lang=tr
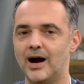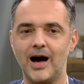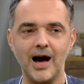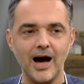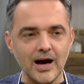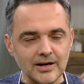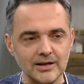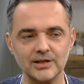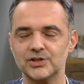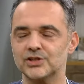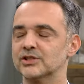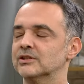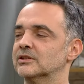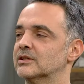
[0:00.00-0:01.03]
her
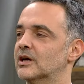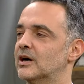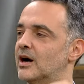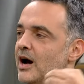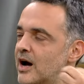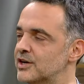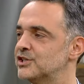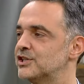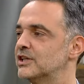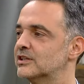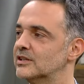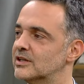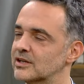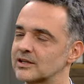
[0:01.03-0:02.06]
yaşında, her
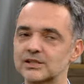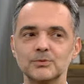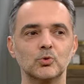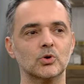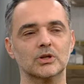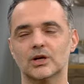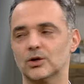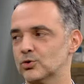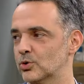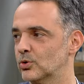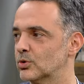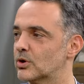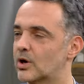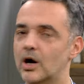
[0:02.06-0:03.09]
şekliyle nasıl bu kadar güzel
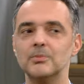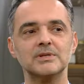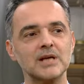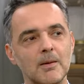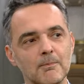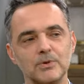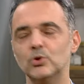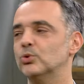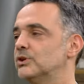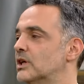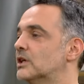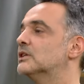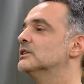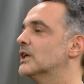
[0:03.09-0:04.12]
olur? Abi sen bir de onu
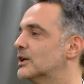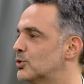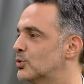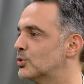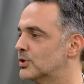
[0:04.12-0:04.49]
yakından gör